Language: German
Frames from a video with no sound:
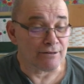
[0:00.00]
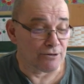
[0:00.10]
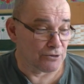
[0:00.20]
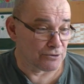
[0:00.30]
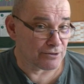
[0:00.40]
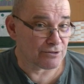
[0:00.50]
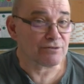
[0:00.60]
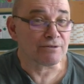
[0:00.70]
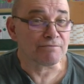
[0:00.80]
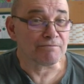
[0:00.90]

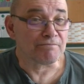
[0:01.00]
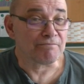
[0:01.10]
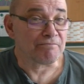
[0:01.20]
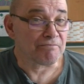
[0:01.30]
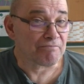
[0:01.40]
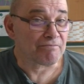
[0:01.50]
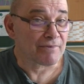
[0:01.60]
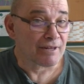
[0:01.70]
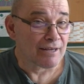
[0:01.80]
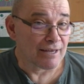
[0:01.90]
Und
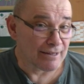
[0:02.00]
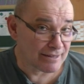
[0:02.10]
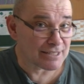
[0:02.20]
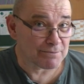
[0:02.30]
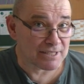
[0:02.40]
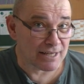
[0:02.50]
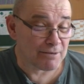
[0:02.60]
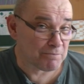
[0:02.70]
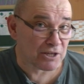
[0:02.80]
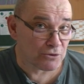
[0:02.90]
in diesem Sinne
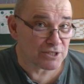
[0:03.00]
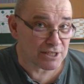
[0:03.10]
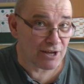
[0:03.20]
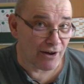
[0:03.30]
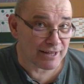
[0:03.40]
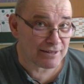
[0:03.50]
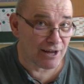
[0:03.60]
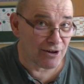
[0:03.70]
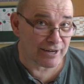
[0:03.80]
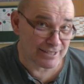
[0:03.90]
begrüße ich heute
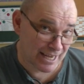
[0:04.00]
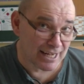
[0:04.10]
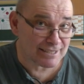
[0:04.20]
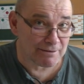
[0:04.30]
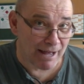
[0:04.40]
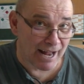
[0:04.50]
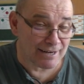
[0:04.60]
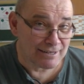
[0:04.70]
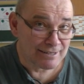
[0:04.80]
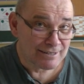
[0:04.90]
auch das erste Mal